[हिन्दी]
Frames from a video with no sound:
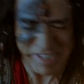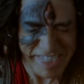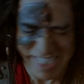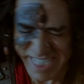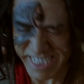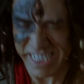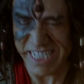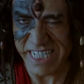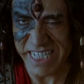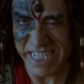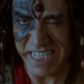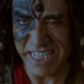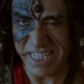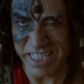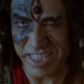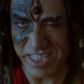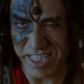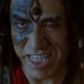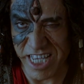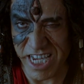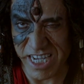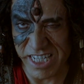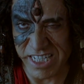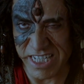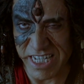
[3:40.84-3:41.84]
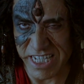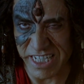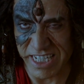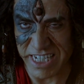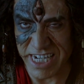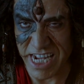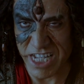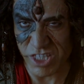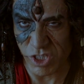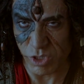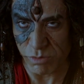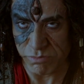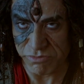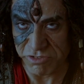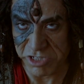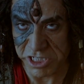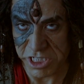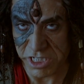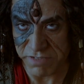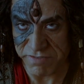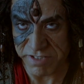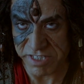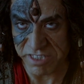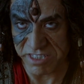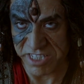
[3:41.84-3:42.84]
मेरा अंत देखने के लिए तुम
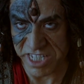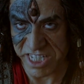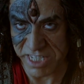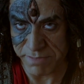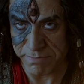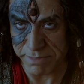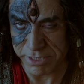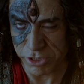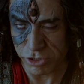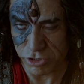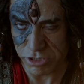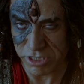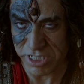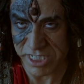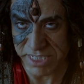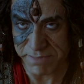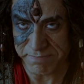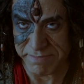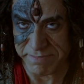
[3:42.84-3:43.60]
जीवित नहीं बचोगे